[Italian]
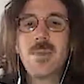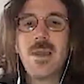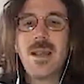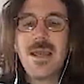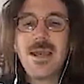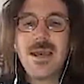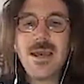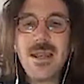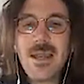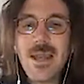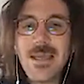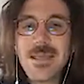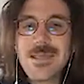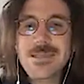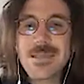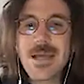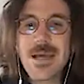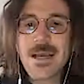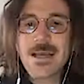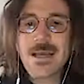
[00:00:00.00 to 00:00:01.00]
pellegrine
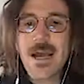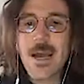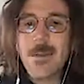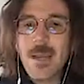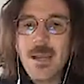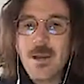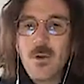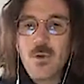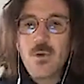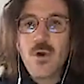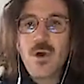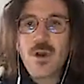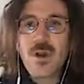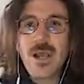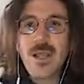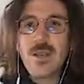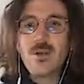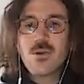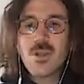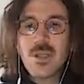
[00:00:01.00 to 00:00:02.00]
instancabili lungo il
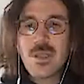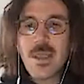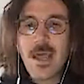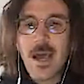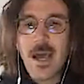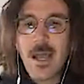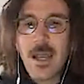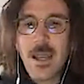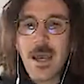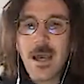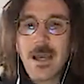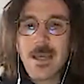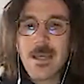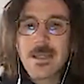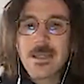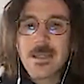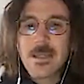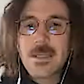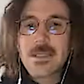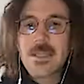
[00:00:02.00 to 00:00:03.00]
regno d'Italia,
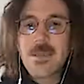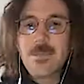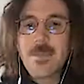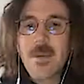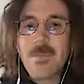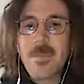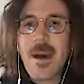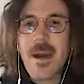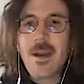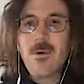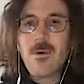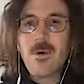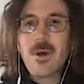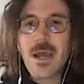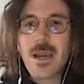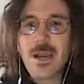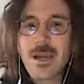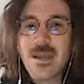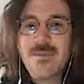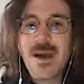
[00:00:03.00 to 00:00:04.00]
si prepara un
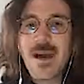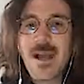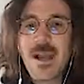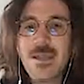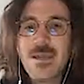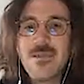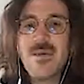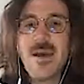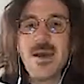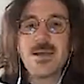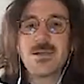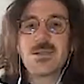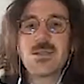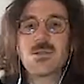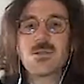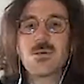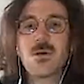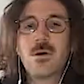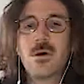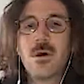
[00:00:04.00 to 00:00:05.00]
carnevale
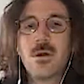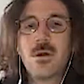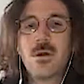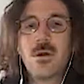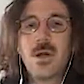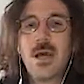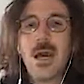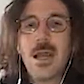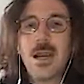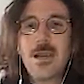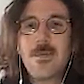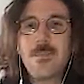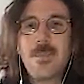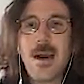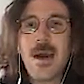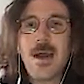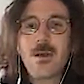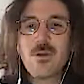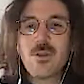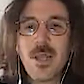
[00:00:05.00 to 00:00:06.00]
diverso, al
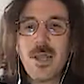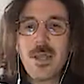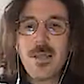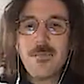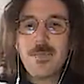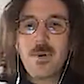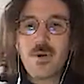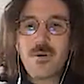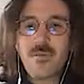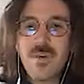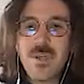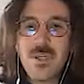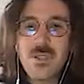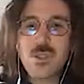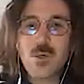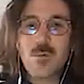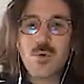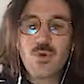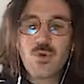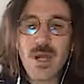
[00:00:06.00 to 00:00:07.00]
riparo
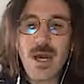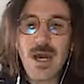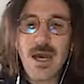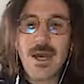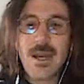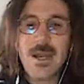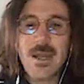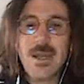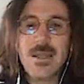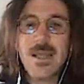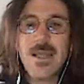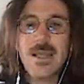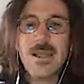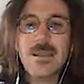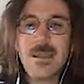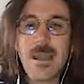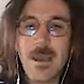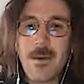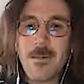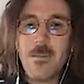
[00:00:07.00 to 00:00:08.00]
dell'improvviso mutare
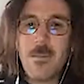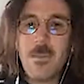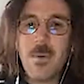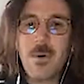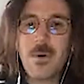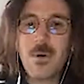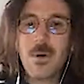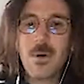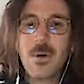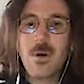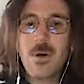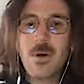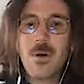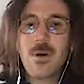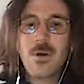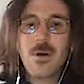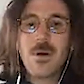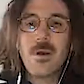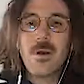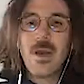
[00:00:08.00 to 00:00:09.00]
del tempo.
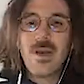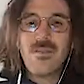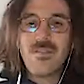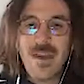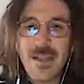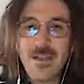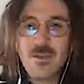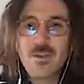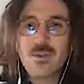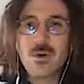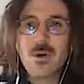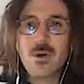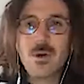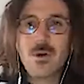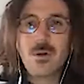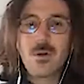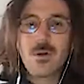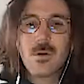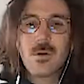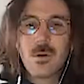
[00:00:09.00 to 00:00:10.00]

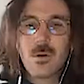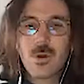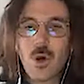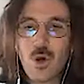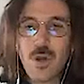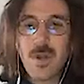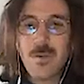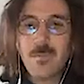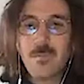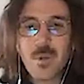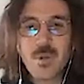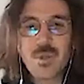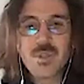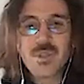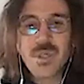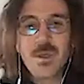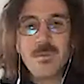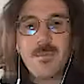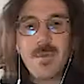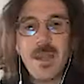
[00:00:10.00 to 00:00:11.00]
Evento non
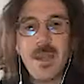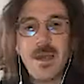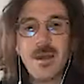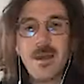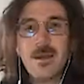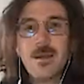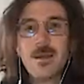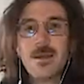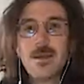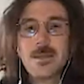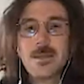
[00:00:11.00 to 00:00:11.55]
impossibile.